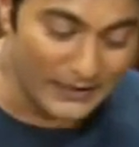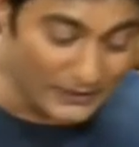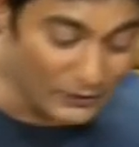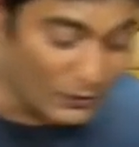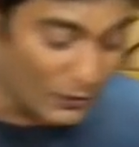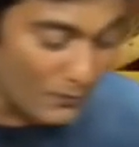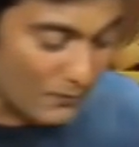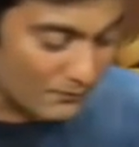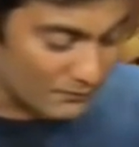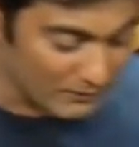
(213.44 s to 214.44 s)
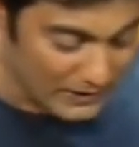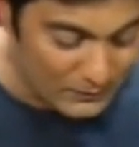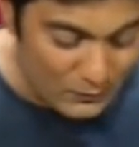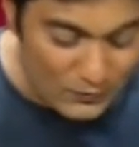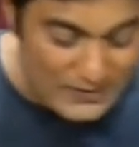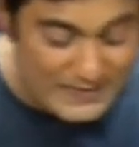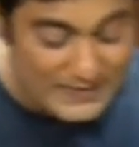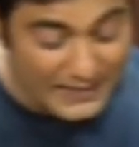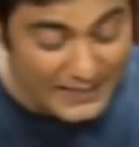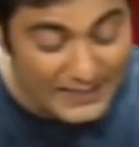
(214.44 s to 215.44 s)
ఇందుట్లో మనం
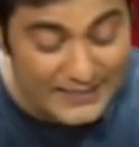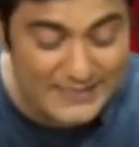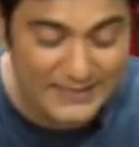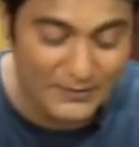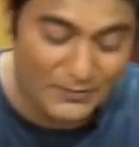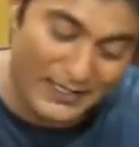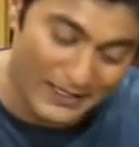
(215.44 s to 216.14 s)
సగానికి సగం